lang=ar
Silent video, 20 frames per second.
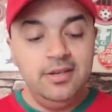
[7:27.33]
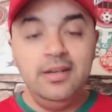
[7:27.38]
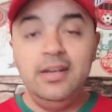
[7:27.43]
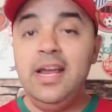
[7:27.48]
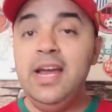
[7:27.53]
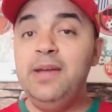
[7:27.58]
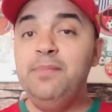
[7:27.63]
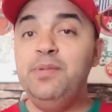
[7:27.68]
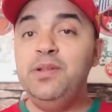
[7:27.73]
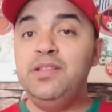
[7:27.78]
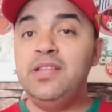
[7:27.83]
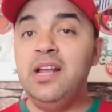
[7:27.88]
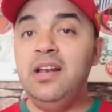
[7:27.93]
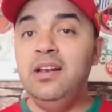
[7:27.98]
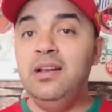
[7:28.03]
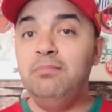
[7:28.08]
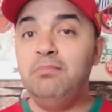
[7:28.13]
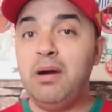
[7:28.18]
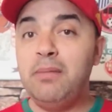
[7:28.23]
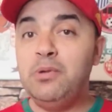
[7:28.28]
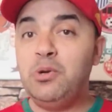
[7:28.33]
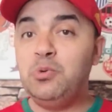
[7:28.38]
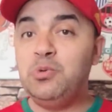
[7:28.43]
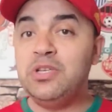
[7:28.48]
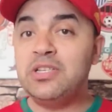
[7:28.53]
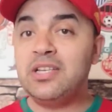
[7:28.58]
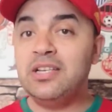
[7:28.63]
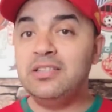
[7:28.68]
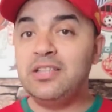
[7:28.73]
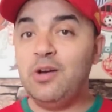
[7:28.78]
لاعبين ديال
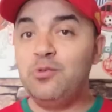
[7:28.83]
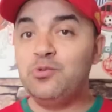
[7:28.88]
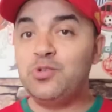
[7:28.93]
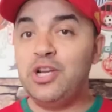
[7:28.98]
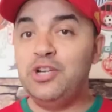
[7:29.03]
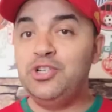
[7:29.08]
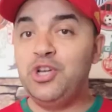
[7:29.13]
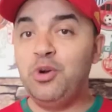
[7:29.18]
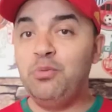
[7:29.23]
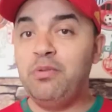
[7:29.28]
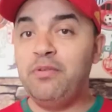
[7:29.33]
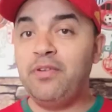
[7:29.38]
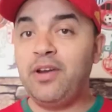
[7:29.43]
ماميلودي سان الجنوب